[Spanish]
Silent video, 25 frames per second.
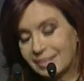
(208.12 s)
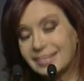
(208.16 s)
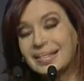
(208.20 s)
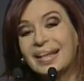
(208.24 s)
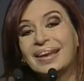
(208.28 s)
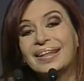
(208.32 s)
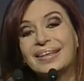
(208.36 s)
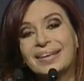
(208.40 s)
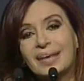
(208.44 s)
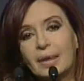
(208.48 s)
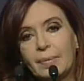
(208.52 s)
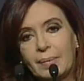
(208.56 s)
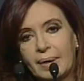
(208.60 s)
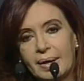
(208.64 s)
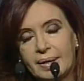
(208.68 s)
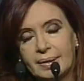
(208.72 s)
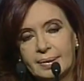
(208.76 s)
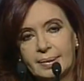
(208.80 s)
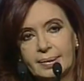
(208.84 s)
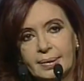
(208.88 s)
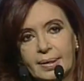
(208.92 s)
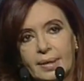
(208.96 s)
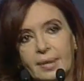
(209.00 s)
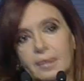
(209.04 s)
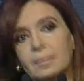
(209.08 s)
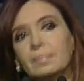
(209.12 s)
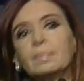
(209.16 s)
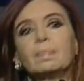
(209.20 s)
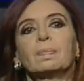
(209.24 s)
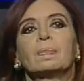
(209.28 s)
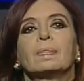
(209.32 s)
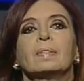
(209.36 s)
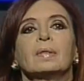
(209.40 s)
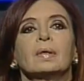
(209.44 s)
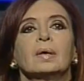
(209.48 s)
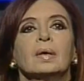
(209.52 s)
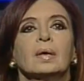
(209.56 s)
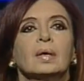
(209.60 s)
del G20.
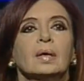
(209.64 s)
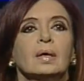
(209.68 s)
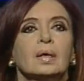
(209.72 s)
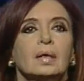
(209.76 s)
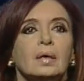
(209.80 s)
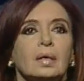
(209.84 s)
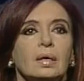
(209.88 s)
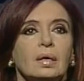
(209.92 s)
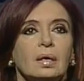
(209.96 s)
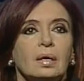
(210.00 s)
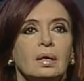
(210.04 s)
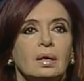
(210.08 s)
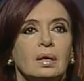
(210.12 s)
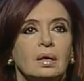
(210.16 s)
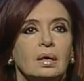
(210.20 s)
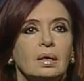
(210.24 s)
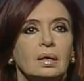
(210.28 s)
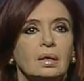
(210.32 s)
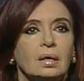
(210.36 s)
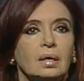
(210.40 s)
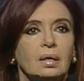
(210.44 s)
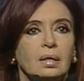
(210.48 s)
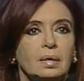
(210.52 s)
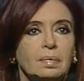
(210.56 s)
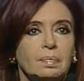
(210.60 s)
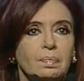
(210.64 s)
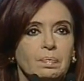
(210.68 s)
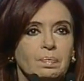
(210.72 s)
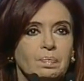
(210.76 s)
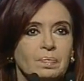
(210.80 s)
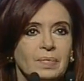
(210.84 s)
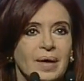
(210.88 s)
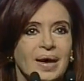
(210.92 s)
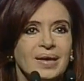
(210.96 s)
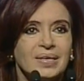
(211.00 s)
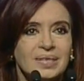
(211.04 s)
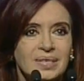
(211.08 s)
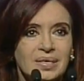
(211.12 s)

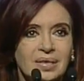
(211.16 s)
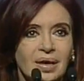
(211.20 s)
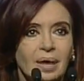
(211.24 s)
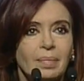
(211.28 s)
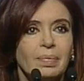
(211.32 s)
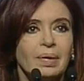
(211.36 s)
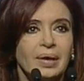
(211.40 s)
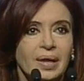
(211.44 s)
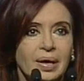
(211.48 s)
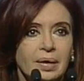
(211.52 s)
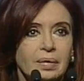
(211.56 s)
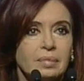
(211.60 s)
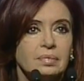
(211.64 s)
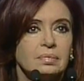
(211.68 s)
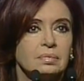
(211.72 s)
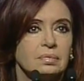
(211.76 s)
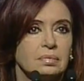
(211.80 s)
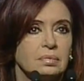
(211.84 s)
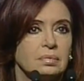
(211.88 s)
Y allí hablé